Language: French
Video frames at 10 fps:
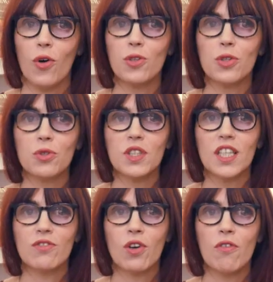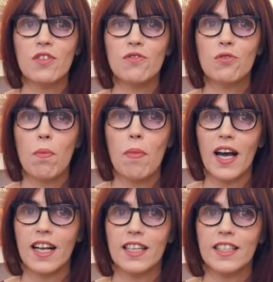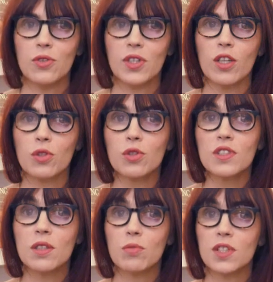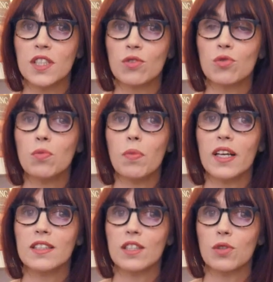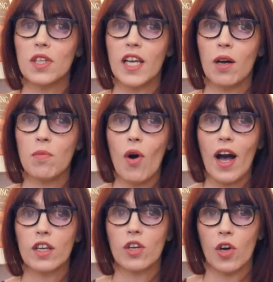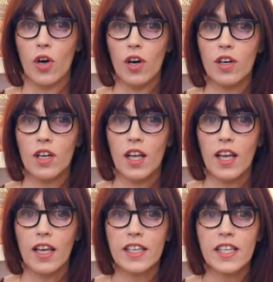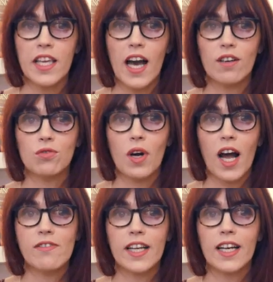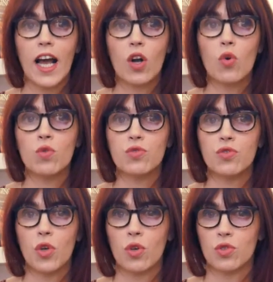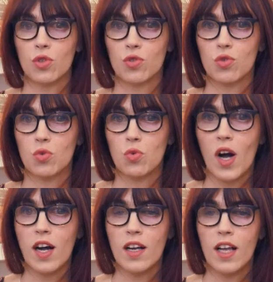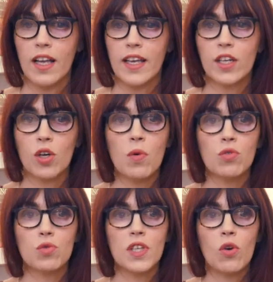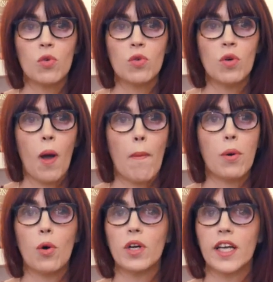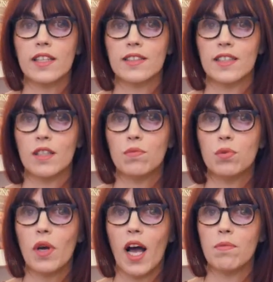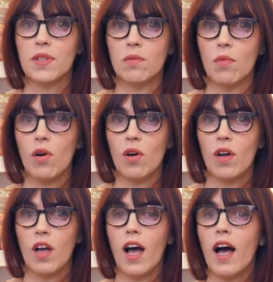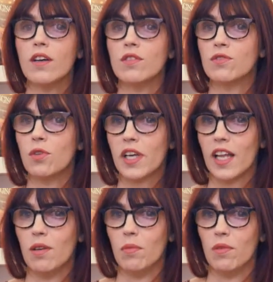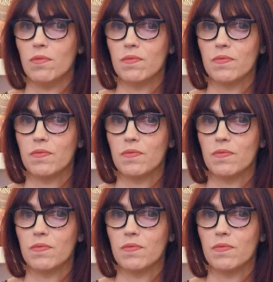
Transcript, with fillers: Aujourd'hui, j'avais envie de vous parler de quelque chose qui me tient tout particulièrement à cœur et qui a à voir avec la confiance en soi et comment nous allons progresser plus rapidement vocalement.